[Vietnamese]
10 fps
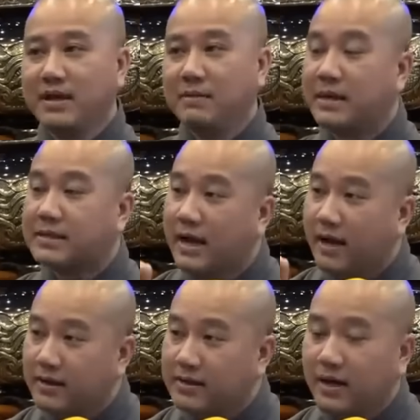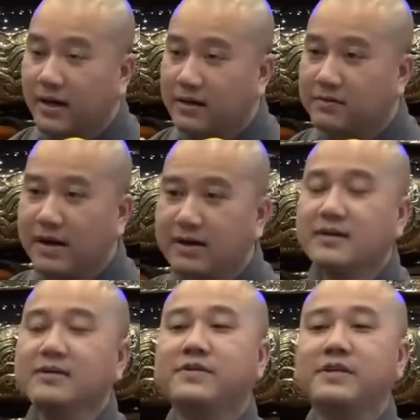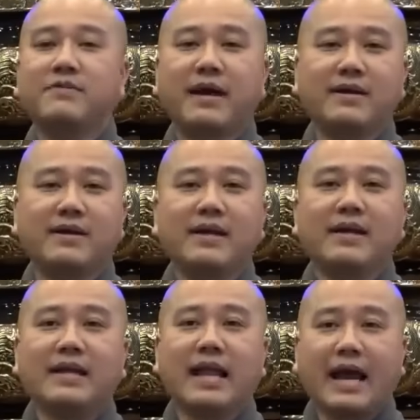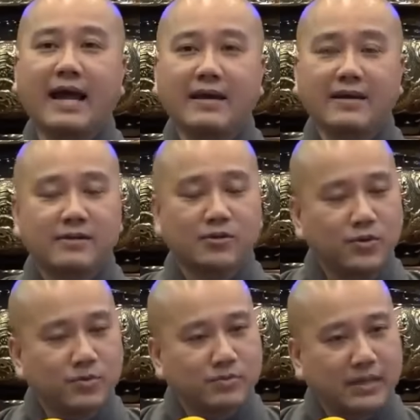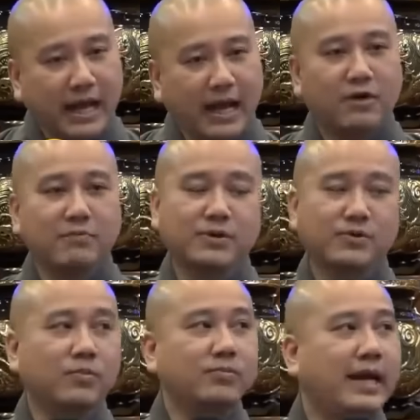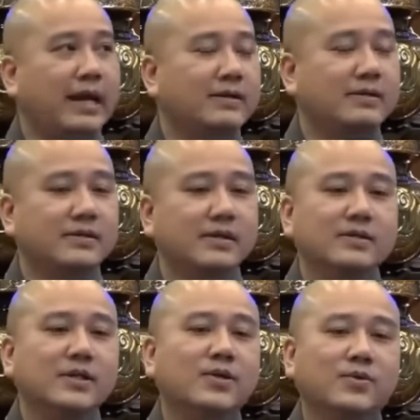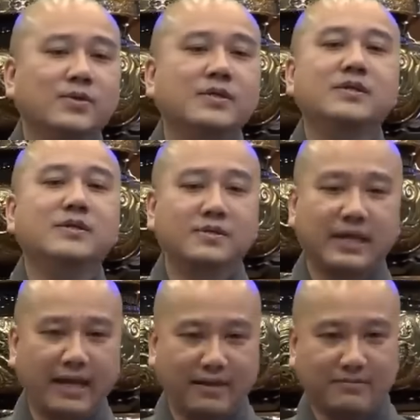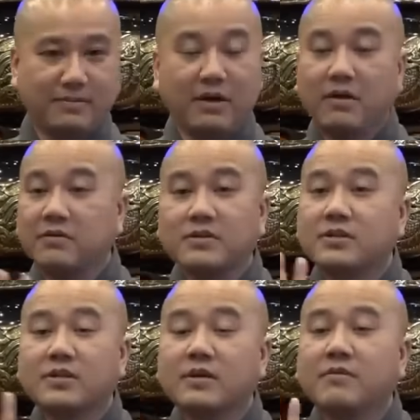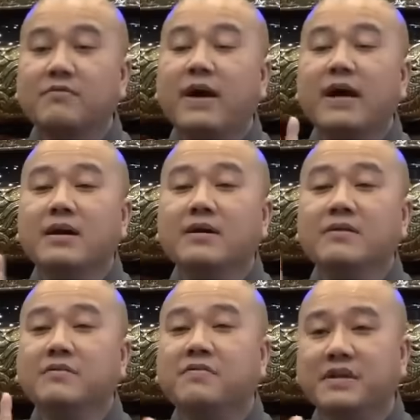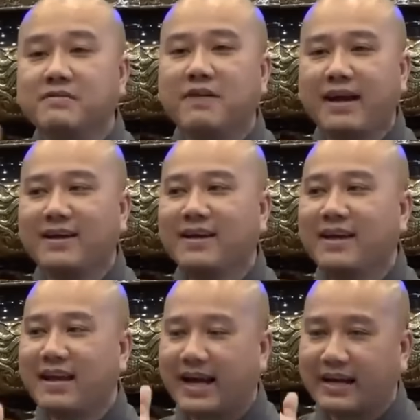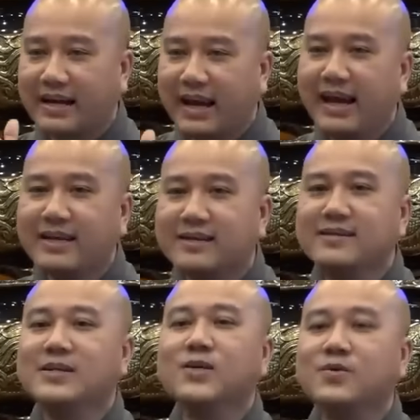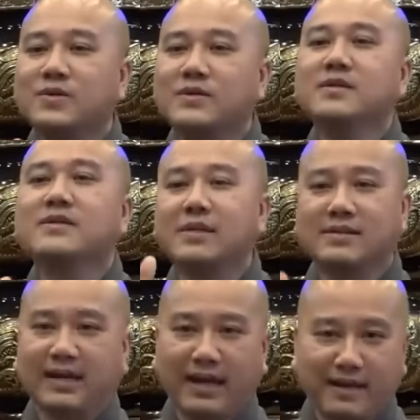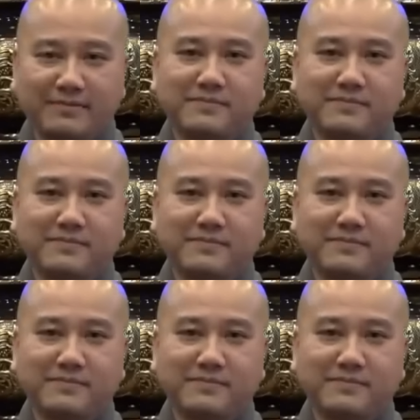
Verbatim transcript: mà thời thời văn ư vĩ văn là lúc nào mình cũng nghe được những điều chưa được nghe. Văn ư vị văn là nghe những điều chưa từng nghe.